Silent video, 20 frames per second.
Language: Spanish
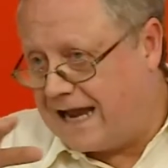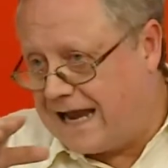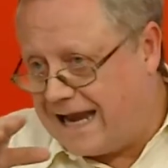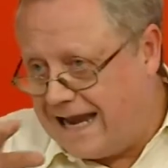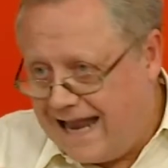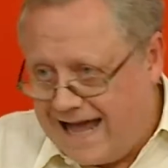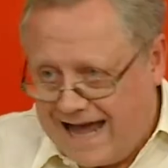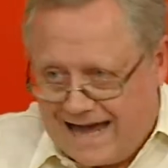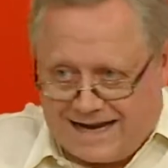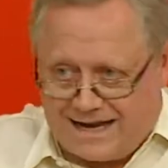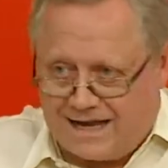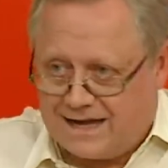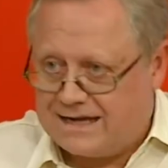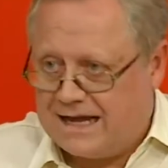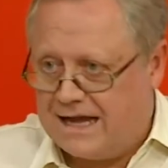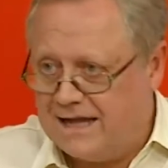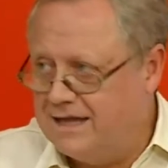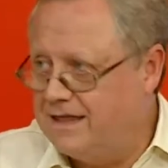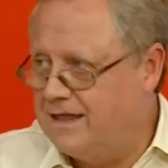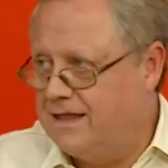clara
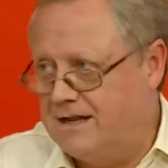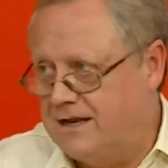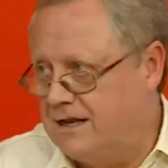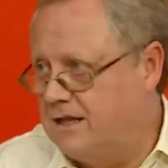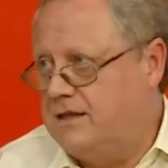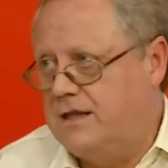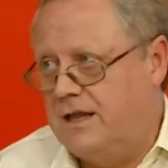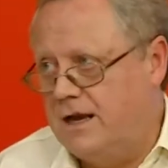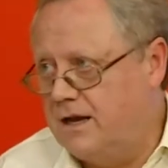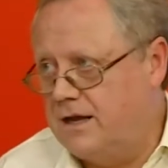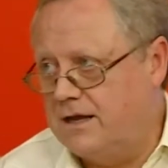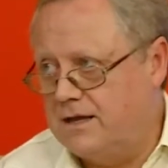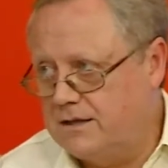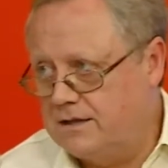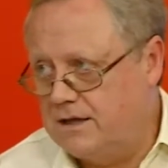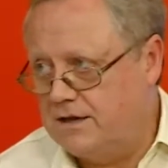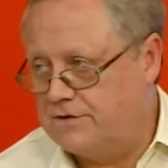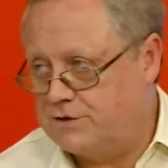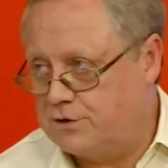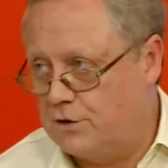caída de, la,
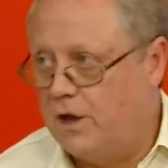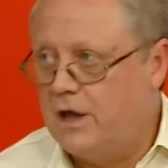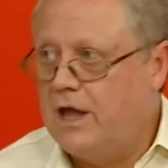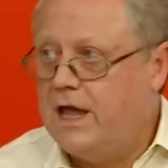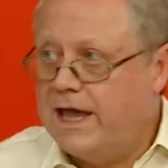de,